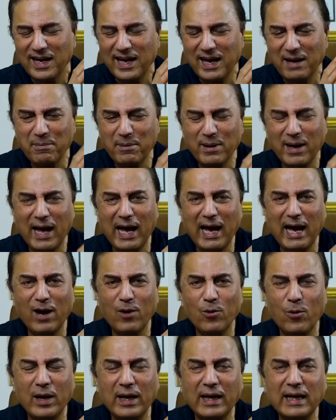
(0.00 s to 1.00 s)
ये बनाया
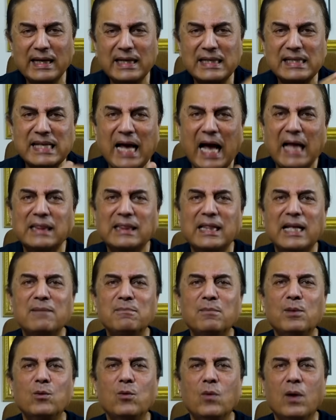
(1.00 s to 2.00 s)
हुआ है कि ये सात दिन
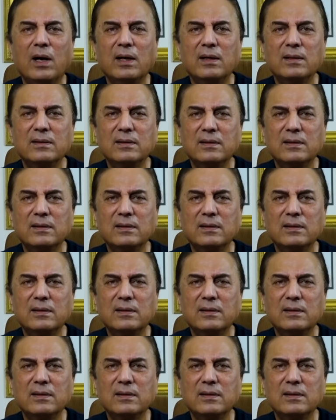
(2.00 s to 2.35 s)
में हुआ